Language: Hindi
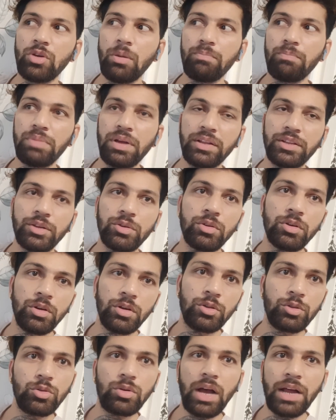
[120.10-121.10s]
शॉप पे आती हो
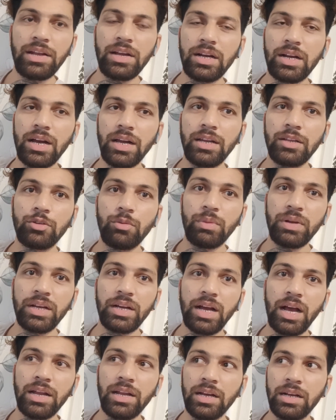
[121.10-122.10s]
तो खाना खा ले तो मैंने
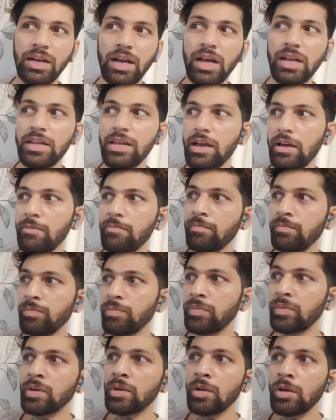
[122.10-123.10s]
खाना खा लिया
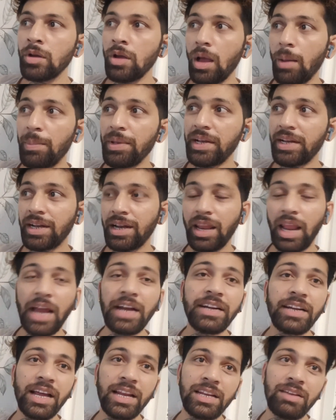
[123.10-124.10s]
बिग
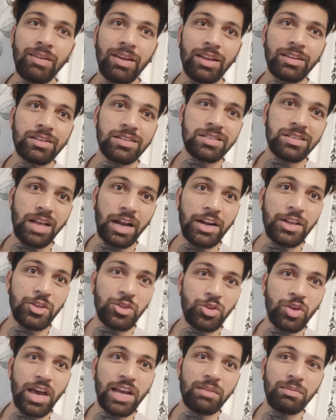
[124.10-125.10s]
क्लाइंट आने वाला था साढ़े
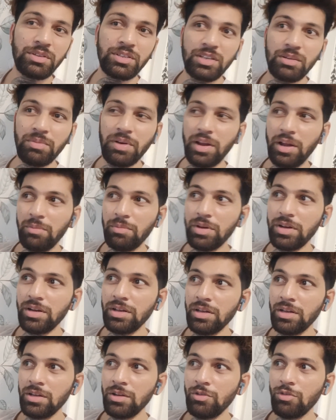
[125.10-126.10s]
चार बजे बराबर
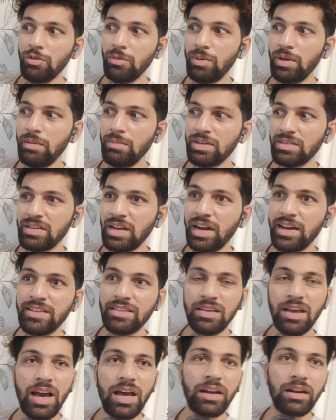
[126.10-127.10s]
वो बोले मैं साढ़े
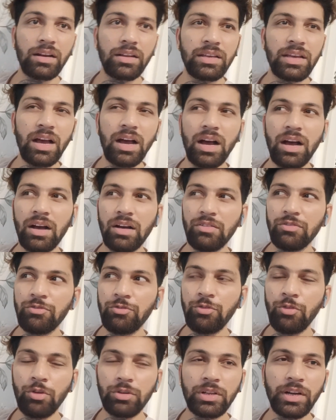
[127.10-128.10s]
चार या
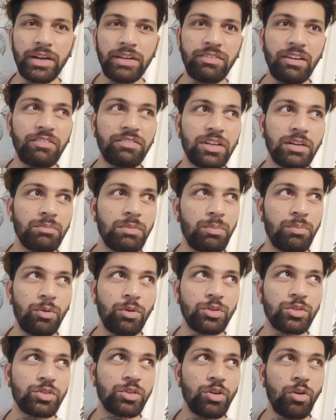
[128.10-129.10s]
फोर थर्टी फाइव तक मैं
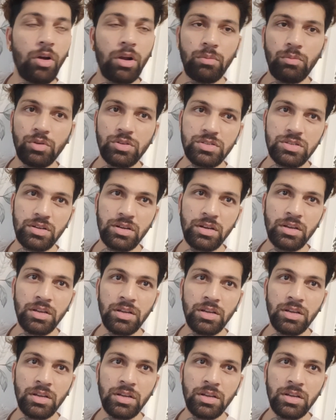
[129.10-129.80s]
पहुँचती हूँ ऑलमोस्ट